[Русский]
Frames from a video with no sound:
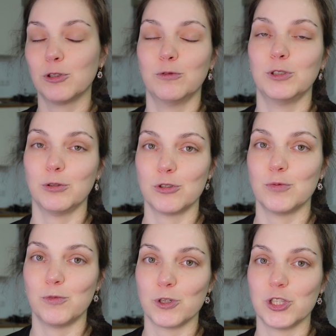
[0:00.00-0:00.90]
то вы
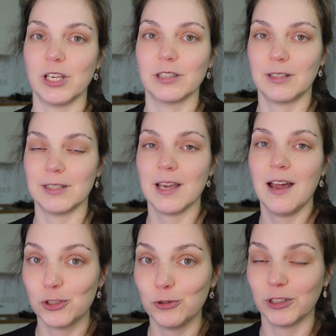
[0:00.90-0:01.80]
тоже можете открыть
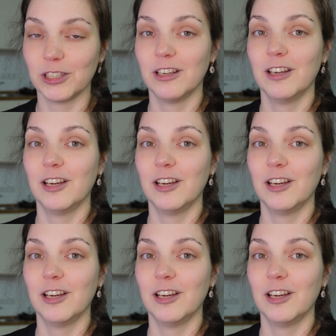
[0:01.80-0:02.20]
счет